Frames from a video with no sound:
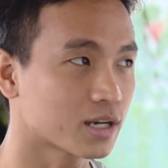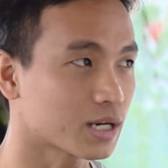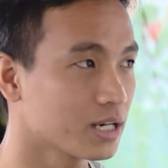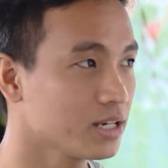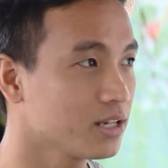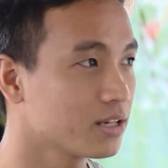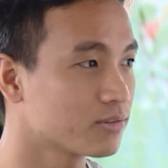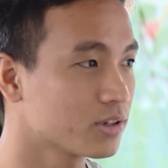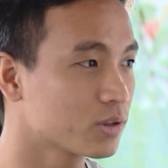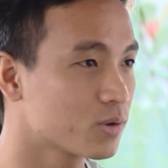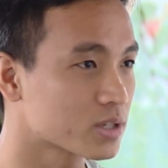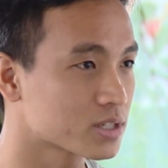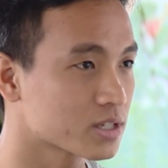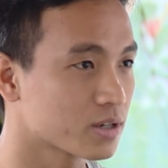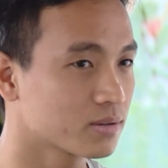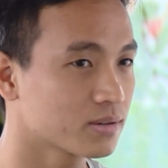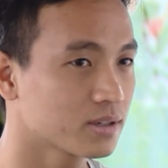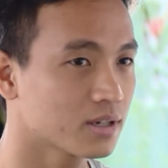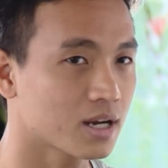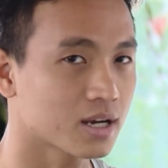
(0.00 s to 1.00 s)
gắn liền với cuộc
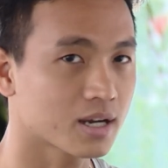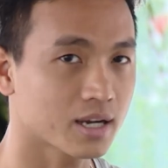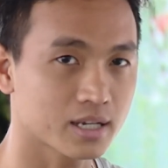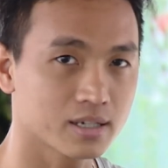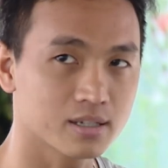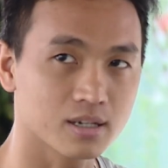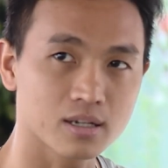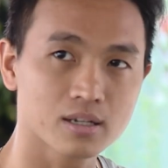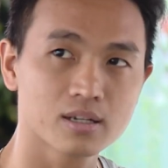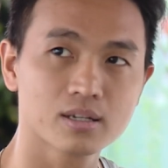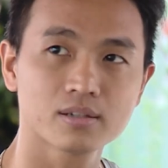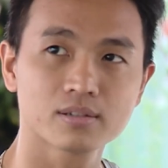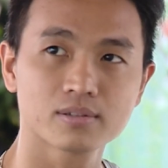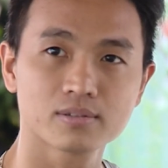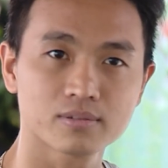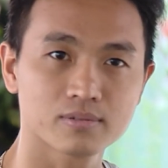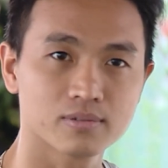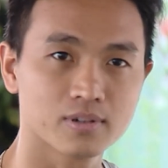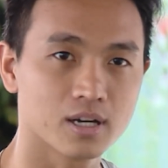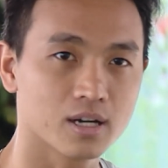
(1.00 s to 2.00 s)
sống hàng ngày được.
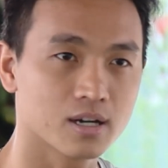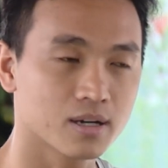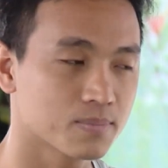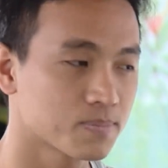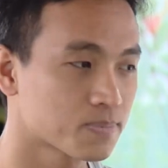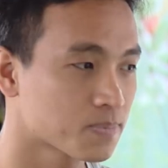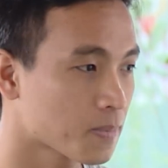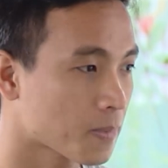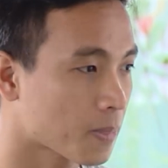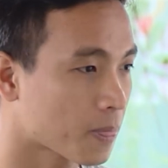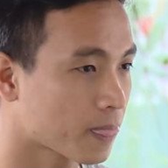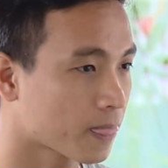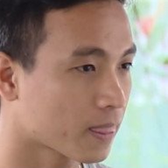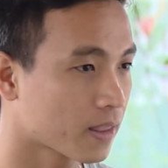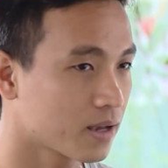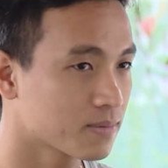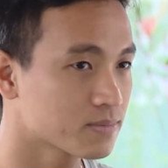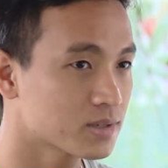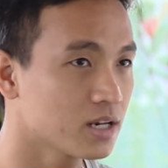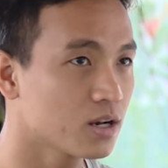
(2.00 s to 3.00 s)
Và
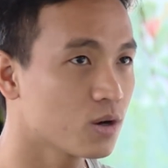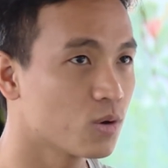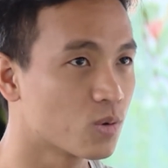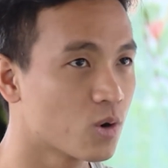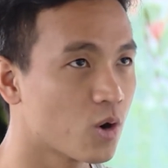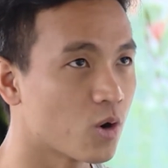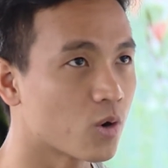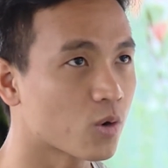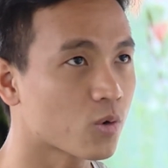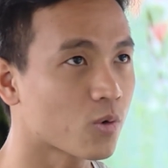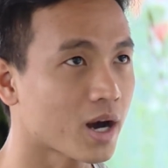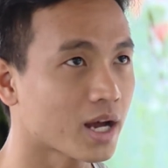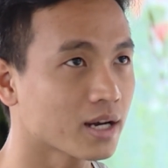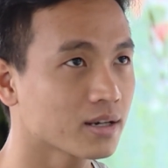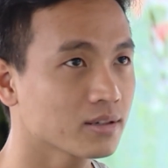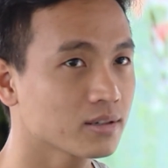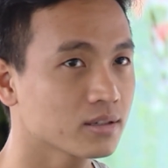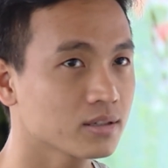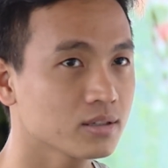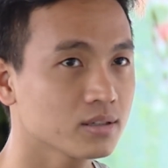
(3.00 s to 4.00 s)
em rất là ủng hộ
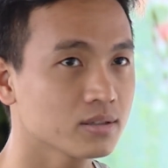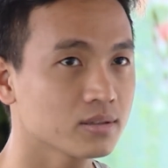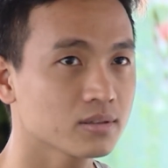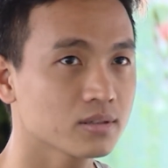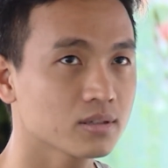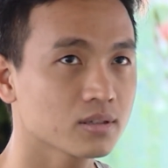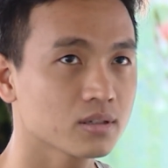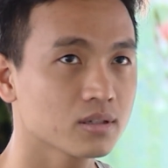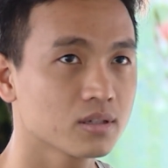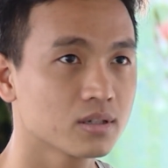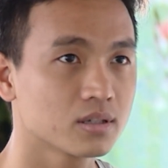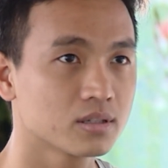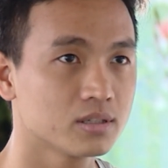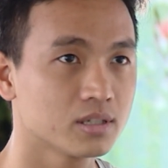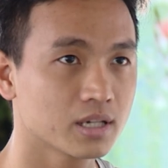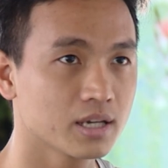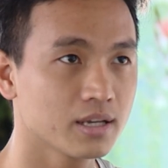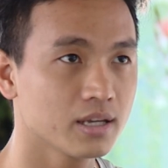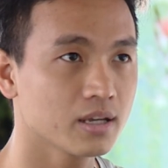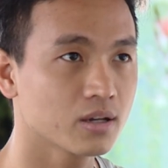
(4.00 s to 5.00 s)
quán,
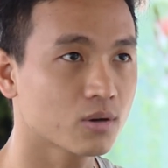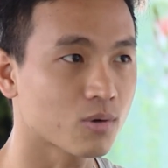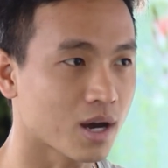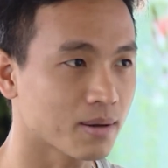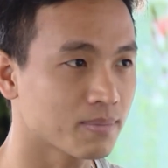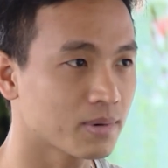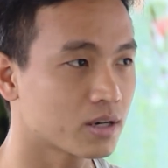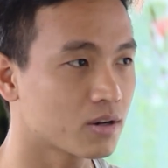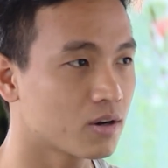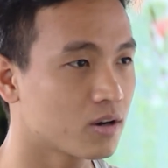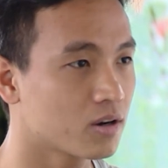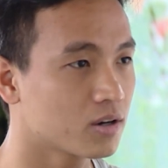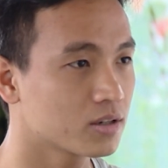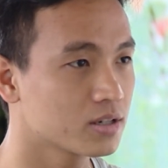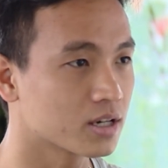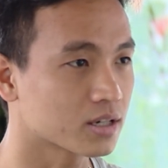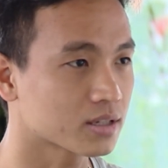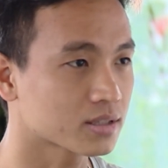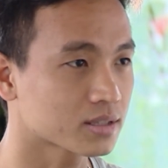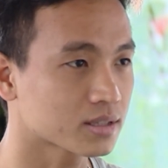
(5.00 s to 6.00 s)
những cái quán mà nó
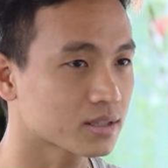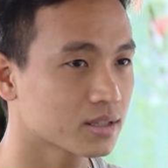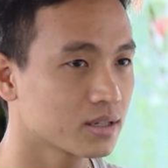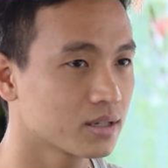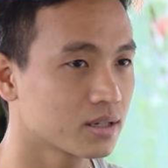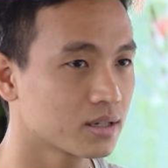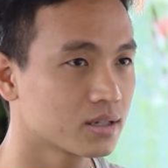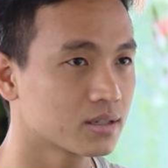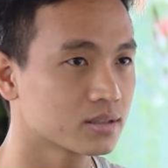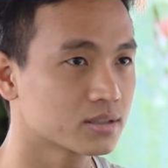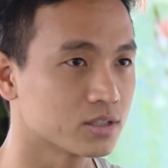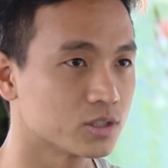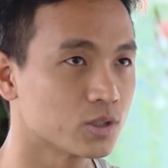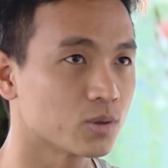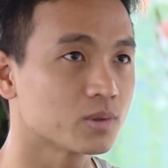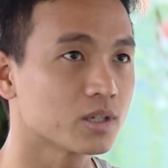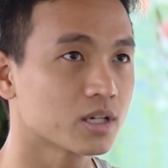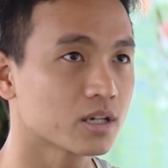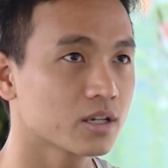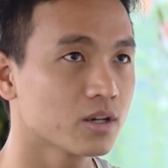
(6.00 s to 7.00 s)
được sử
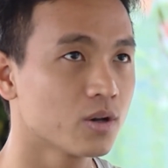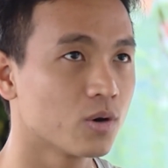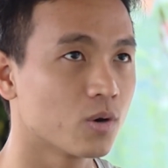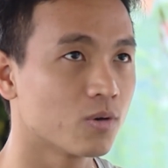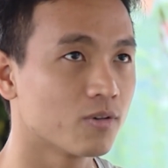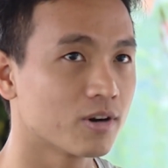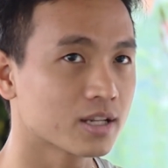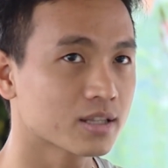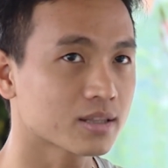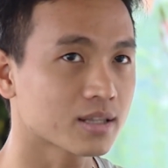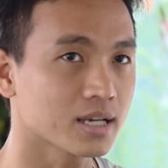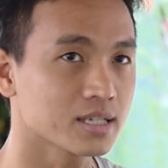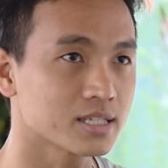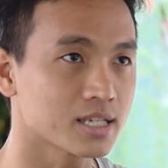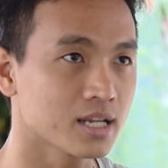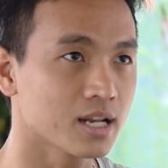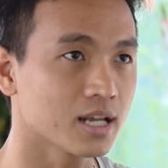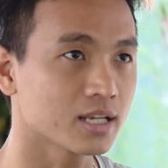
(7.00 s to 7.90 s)
dụng những cái đồ vật tái chế.